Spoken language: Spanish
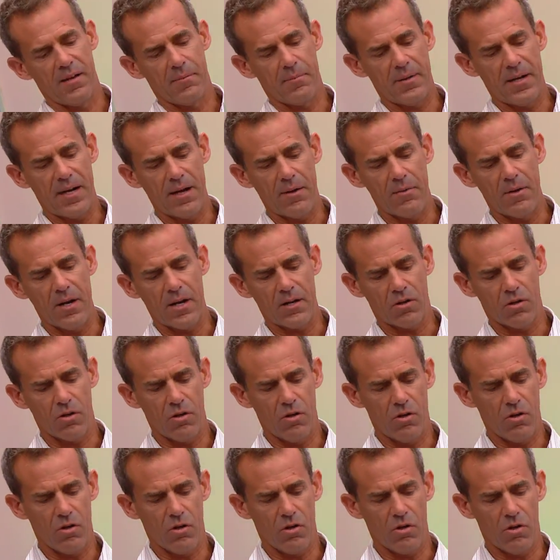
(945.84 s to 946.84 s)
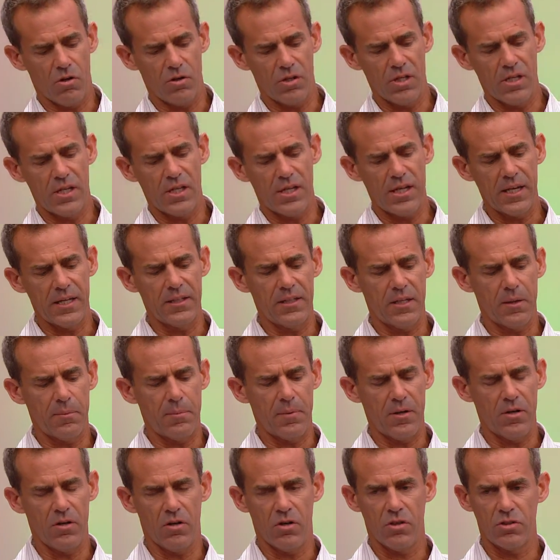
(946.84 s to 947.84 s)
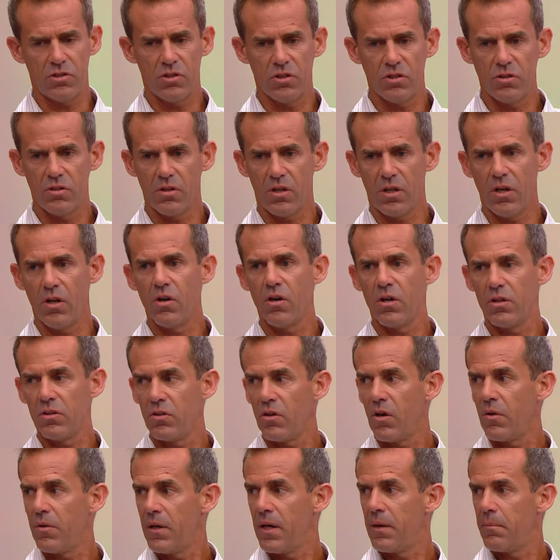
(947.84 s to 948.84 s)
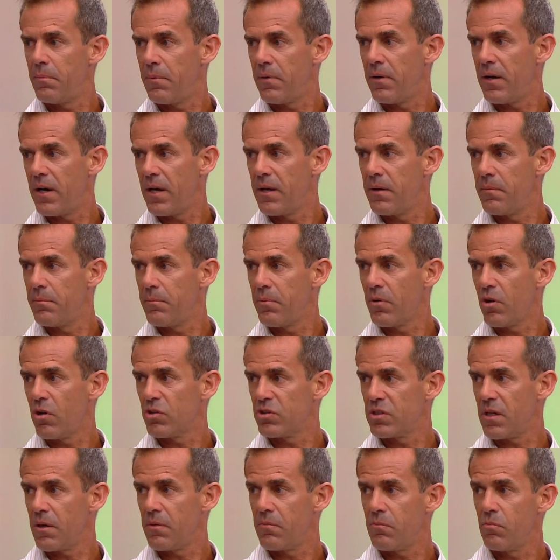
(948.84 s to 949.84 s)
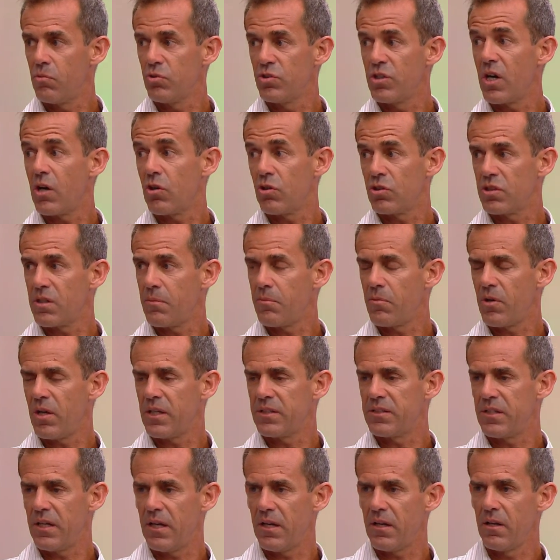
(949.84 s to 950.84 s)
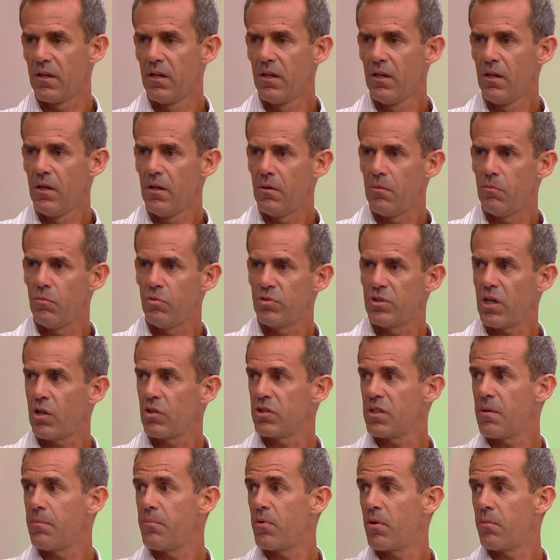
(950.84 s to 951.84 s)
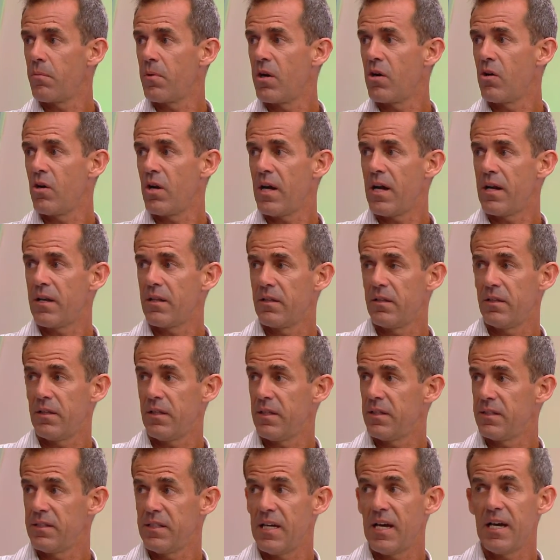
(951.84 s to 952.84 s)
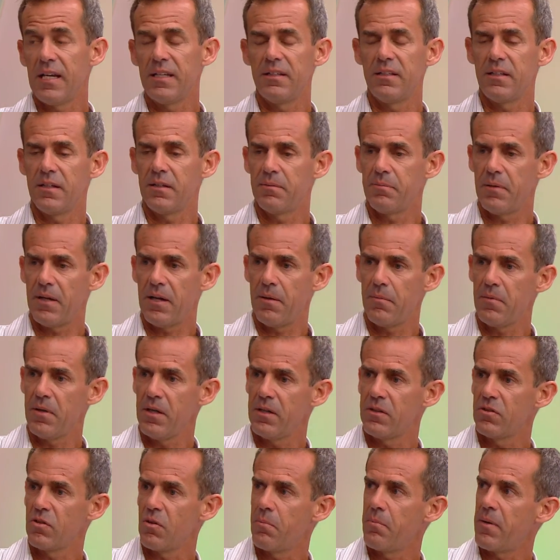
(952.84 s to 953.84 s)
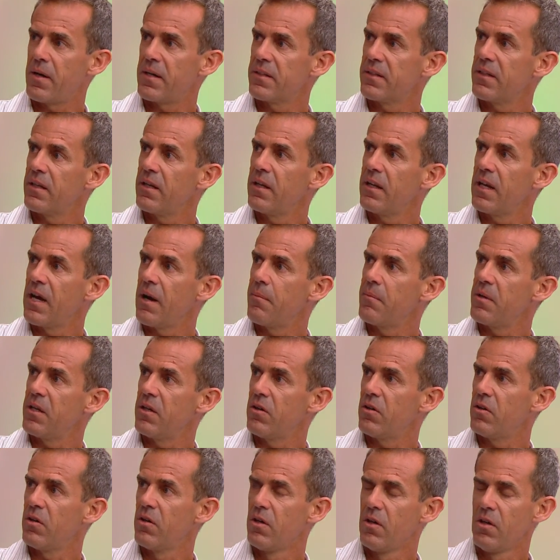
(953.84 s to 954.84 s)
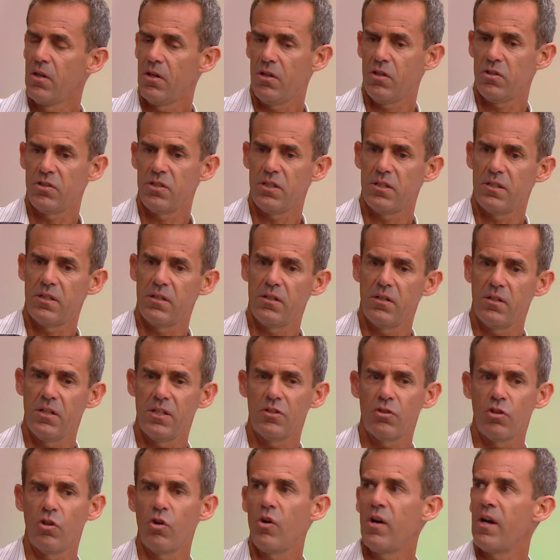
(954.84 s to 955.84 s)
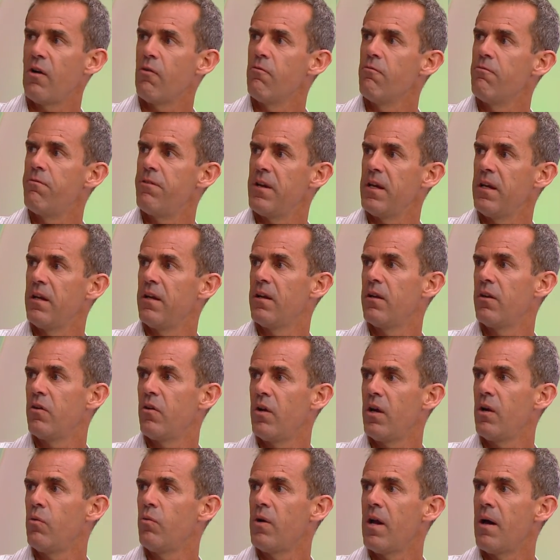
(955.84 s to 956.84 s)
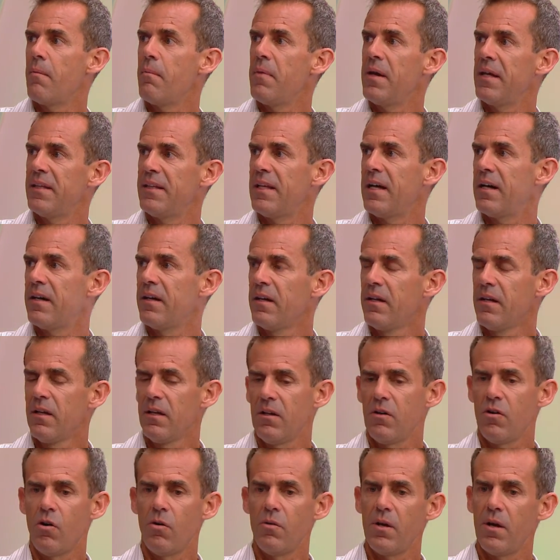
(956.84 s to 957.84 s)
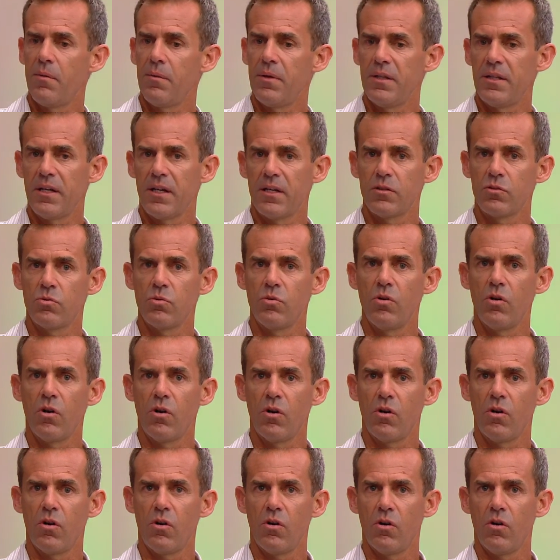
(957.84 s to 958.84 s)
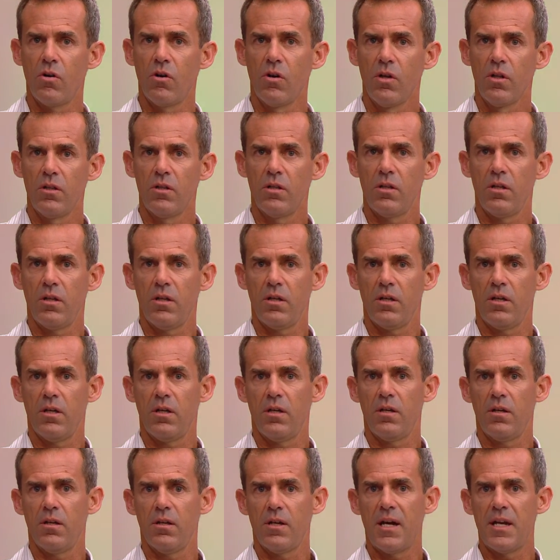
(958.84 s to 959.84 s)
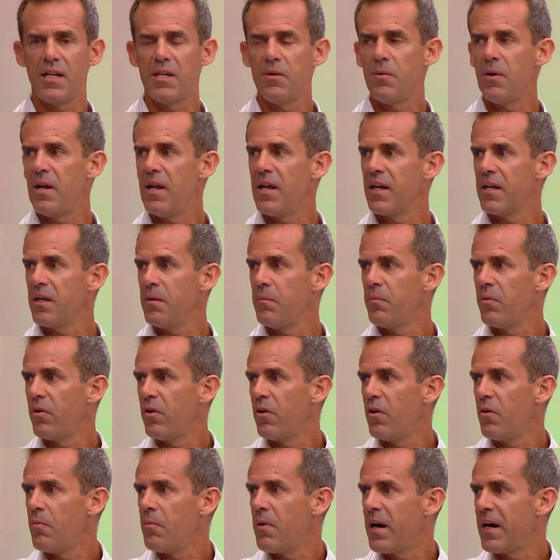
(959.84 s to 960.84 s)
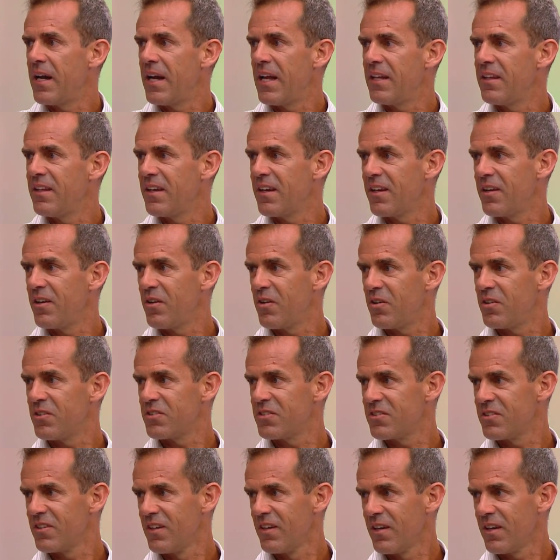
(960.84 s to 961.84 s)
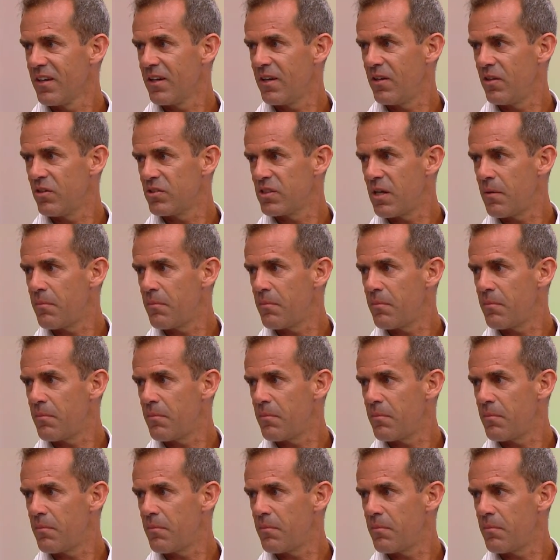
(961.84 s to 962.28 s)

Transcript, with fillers: para, hablar con los dirigentes, pero yo creo que todavía hay, cosas, muchas cosas por hacer, muchas cosas por mejorar. Te decía antes, para mí esto es parte del camino. No sé, esto no era un fin, no era una meta. Obviamente que es un logro eh, a nivel equipo lo más grande que nos, que nos ha